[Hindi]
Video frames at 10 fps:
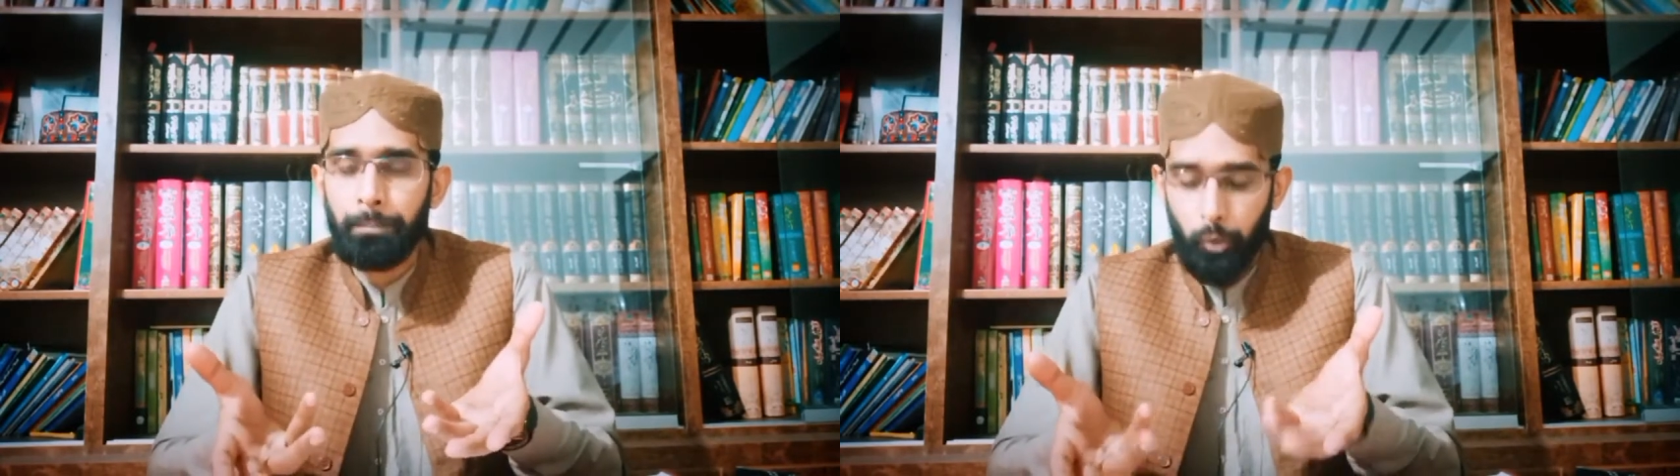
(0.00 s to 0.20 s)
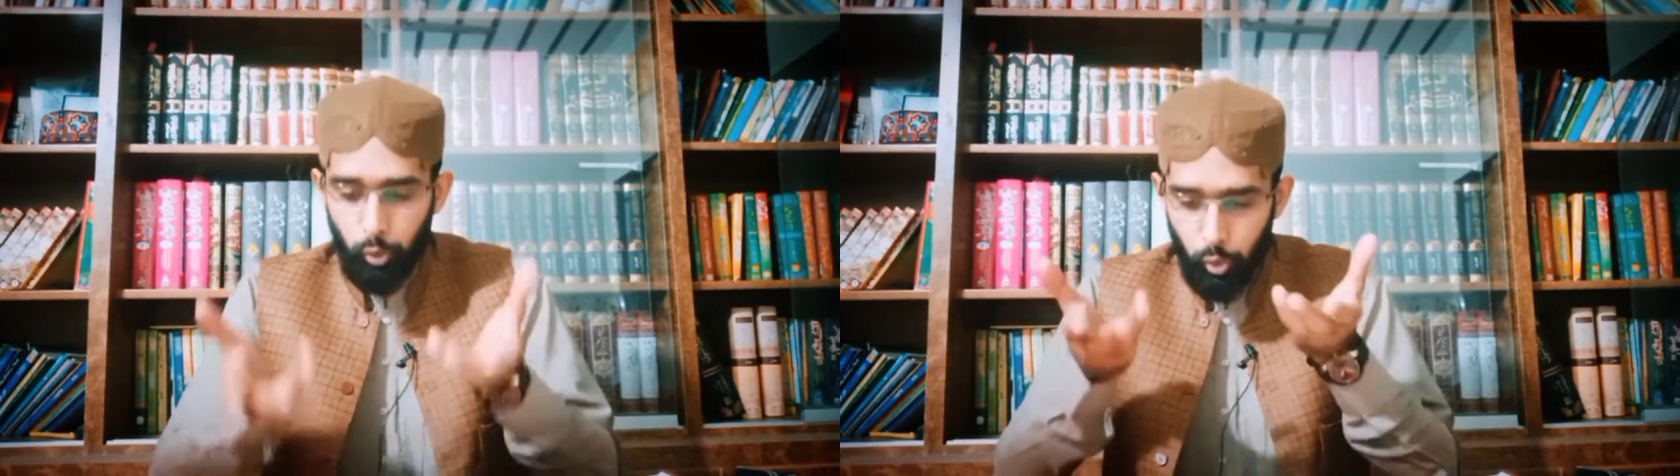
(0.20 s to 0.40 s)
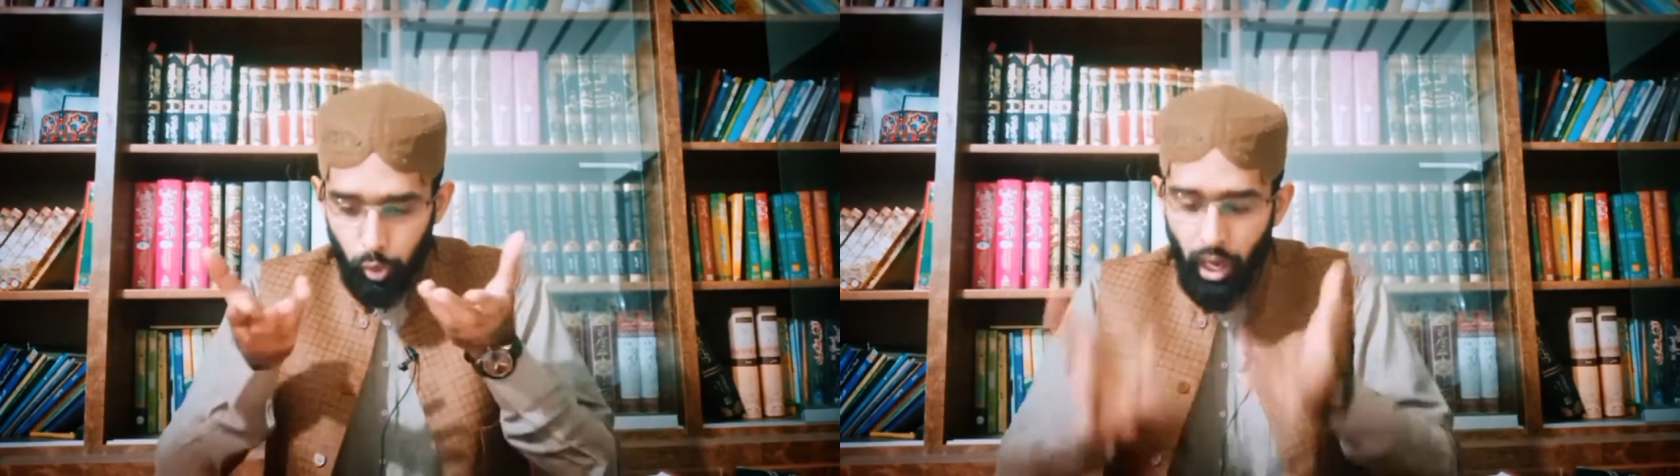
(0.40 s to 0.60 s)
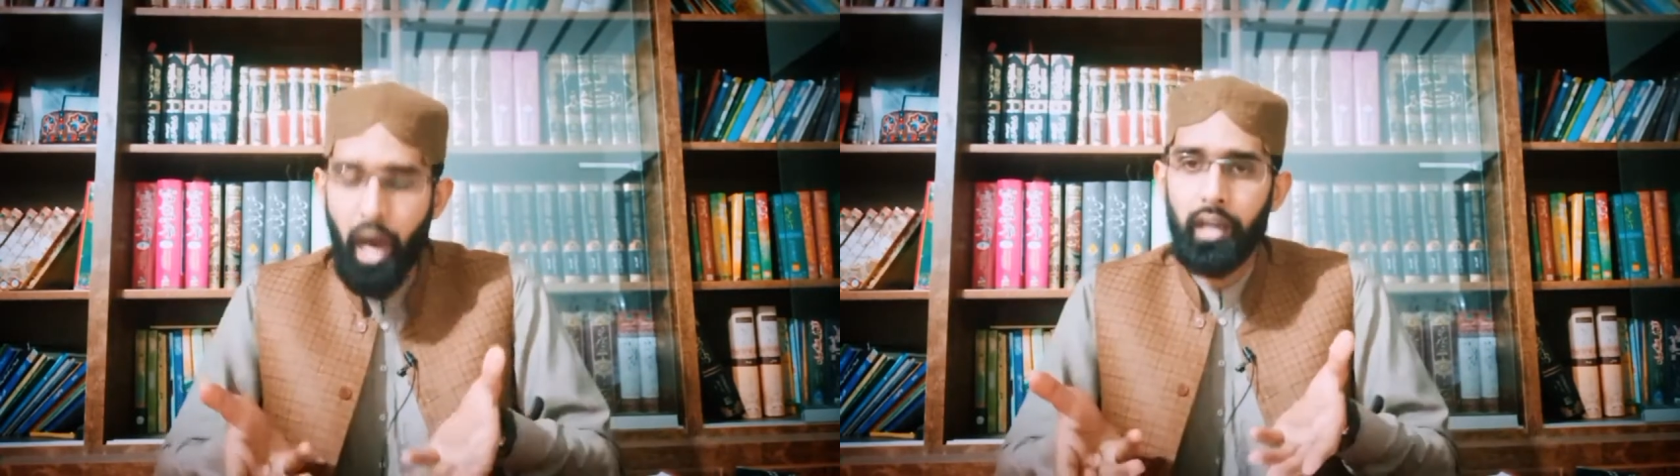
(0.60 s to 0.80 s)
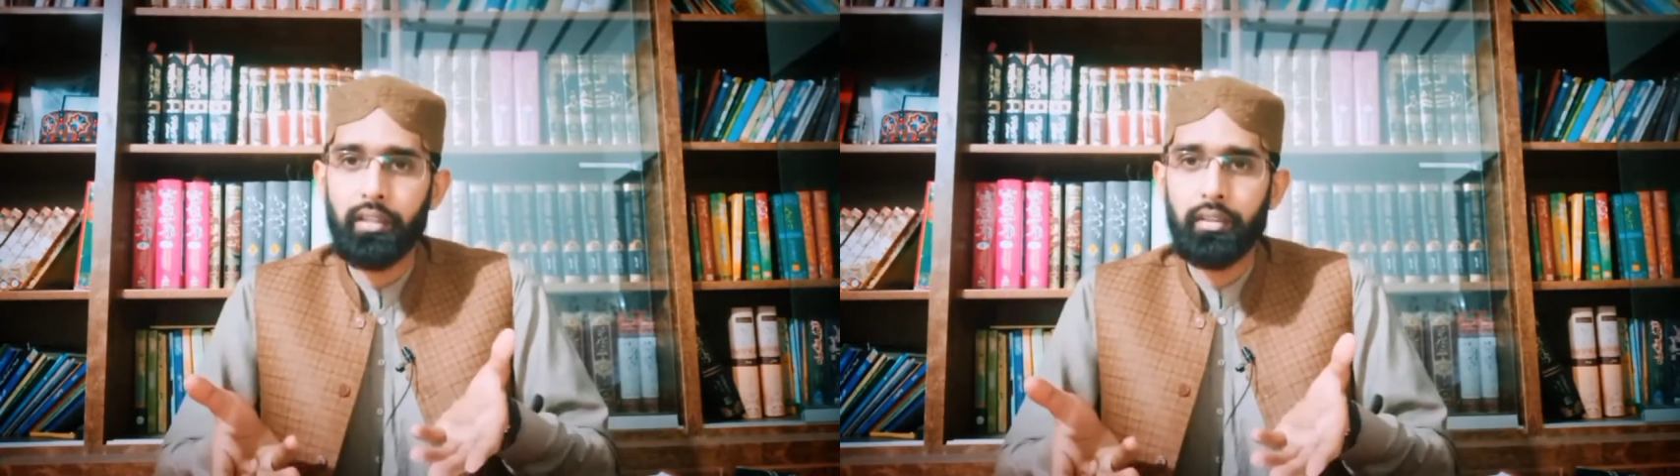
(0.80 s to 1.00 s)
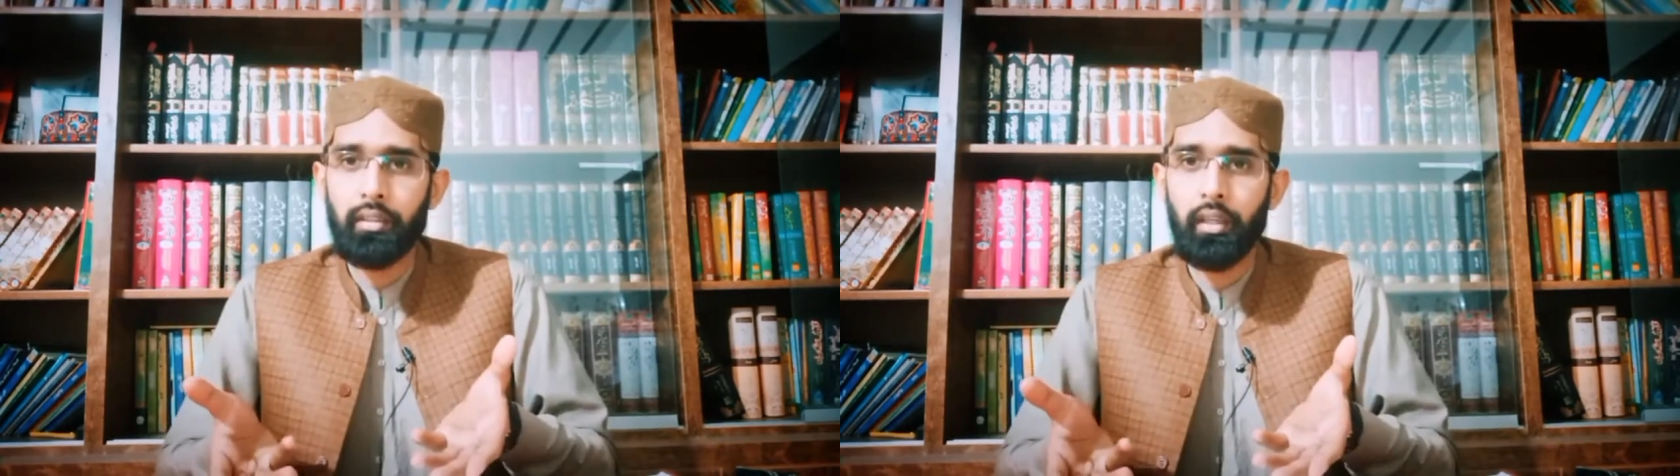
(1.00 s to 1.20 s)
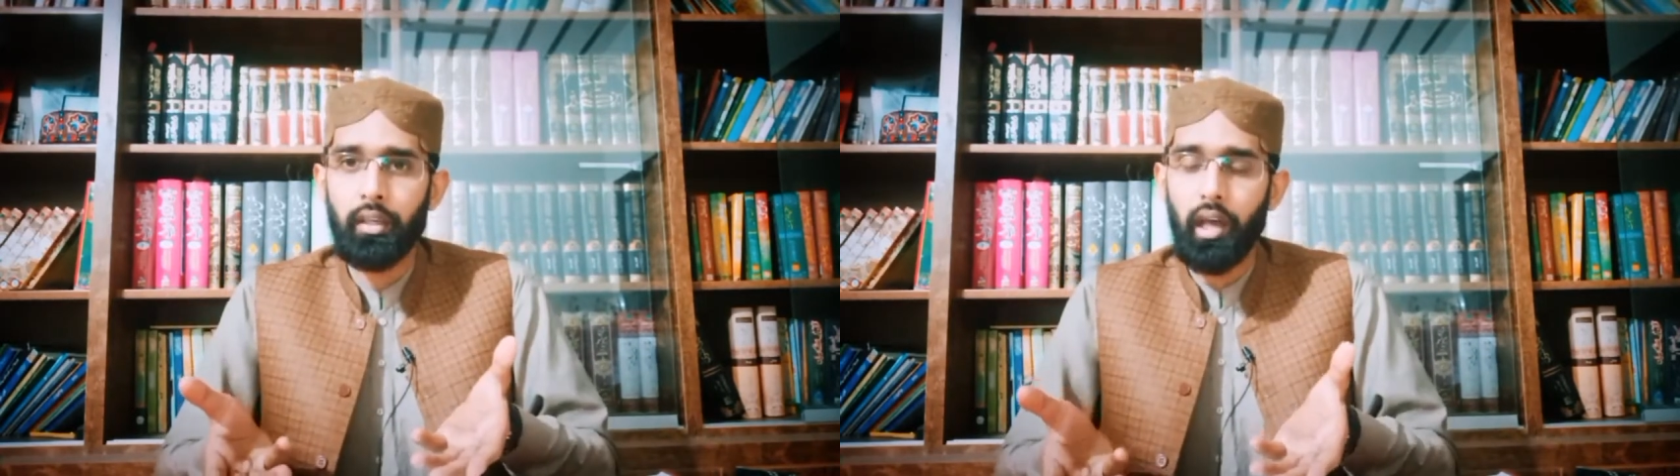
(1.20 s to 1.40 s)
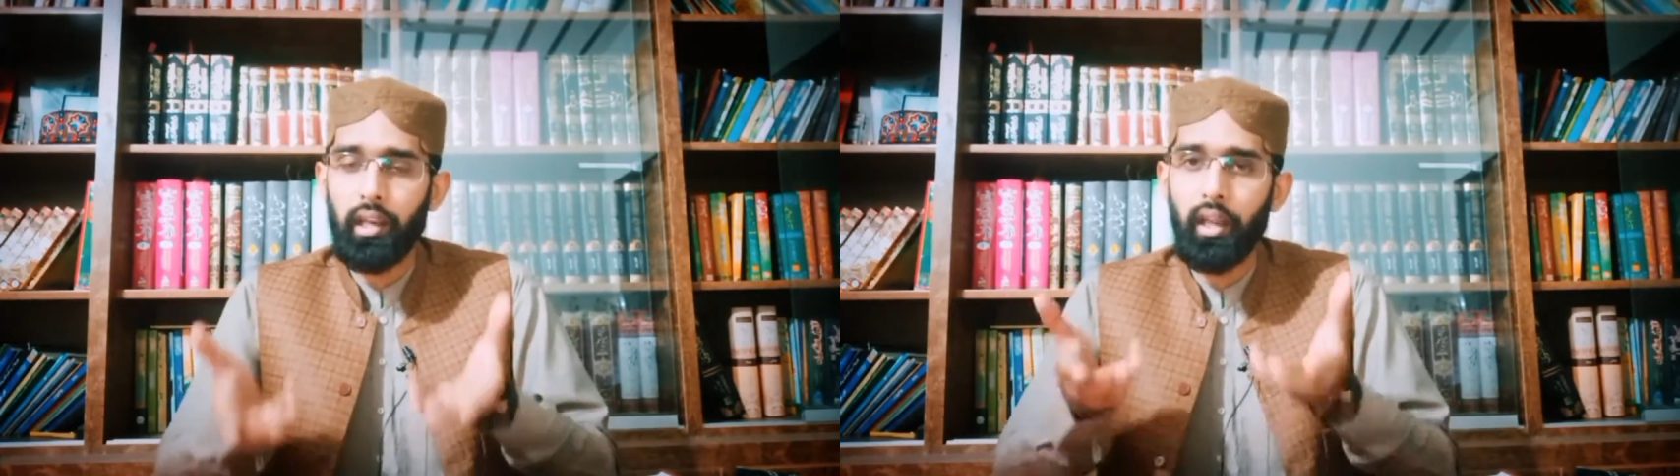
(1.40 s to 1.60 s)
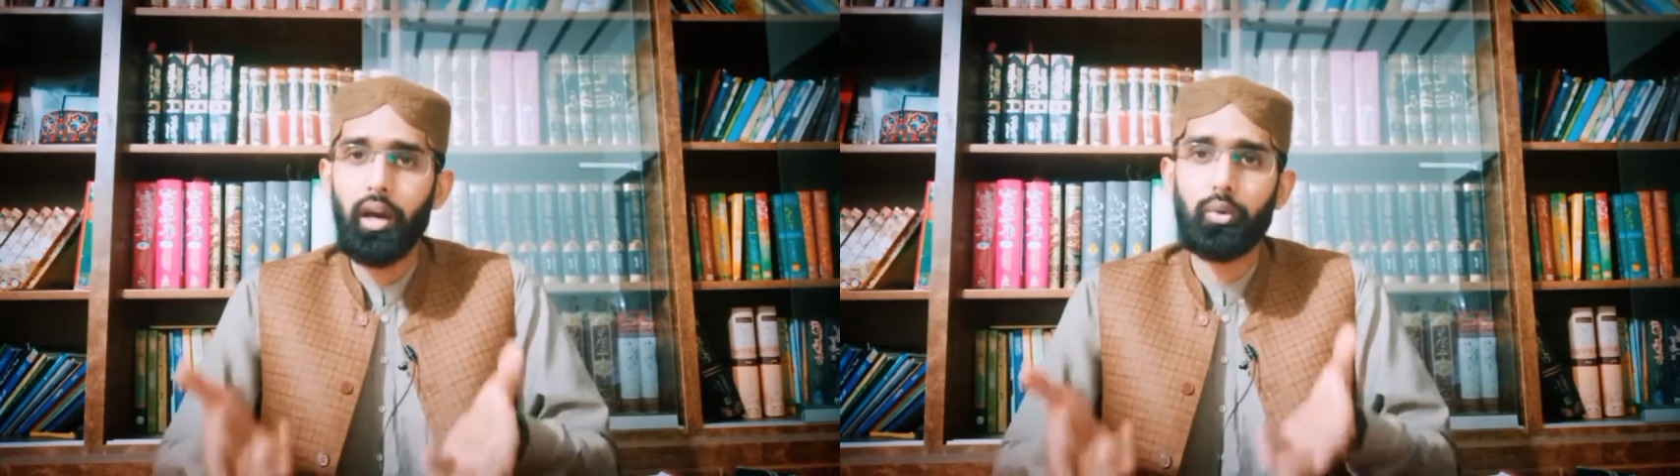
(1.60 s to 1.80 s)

और कुरान अल्लाह